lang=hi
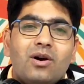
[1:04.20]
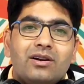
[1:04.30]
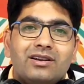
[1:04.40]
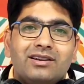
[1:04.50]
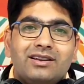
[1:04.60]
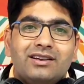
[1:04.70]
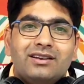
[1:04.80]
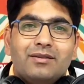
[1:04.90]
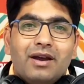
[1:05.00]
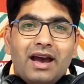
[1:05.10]
गॉड
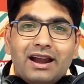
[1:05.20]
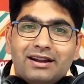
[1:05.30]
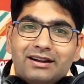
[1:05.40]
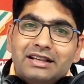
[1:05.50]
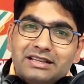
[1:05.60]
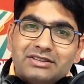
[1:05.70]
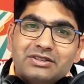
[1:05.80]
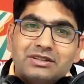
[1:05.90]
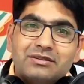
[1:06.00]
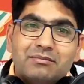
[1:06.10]

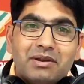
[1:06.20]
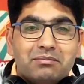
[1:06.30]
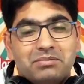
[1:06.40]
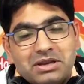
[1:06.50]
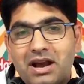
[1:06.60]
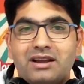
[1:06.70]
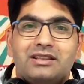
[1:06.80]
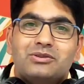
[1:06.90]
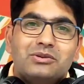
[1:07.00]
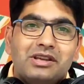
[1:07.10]
एटलीस्ट मैं
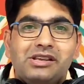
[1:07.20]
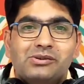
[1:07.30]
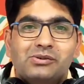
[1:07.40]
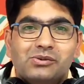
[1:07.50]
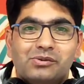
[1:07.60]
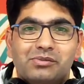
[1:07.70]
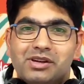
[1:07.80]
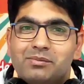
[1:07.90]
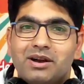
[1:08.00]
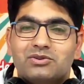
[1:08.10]
भिखारी तो नहीं हूँ
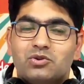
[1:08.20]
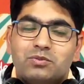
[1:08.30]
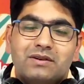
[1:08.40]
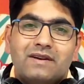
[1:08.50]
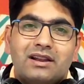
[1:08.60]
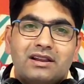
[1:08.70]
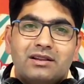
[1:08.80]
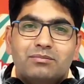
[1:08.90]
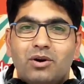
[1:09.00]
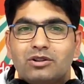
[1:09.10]
मेरे पास ऊपर वाले
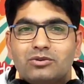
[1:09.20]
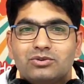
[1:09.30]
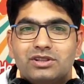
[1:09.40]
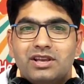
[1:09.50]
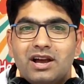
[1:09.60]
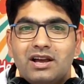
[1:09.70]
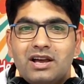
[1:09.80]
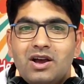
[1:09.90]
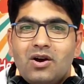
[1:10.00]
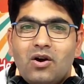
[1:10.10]
ने बहुत कुछ दिया
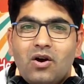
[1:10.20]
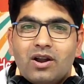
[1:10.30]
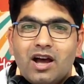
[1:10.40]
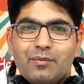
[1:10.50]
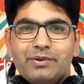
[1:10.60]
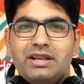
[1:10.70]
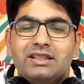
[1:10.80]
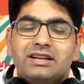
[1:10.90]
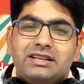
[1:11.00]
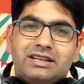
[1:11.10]
और अपने
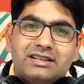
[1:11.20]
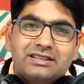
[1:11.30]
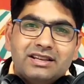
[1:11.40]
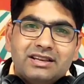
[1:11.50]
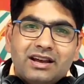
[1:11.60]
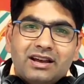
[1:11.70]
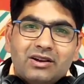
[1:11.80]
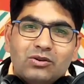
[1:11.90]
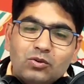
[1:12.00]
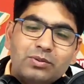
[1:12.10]
तरीके से
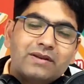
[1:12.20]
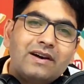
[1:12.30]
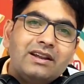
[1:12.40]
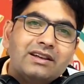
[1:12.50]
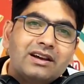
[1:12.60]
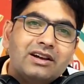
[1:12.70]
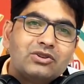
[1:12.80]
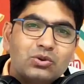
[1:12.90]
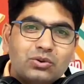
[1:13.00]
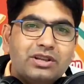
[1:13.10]
ऊपर वाले का
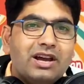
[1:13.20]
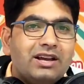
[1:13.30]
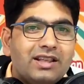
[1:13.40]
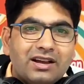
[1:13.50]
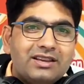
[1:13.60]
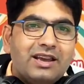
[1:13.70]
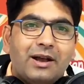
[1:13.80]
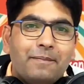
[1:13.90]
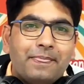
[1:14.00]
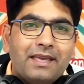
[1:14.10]
शुक्रिया अदा किया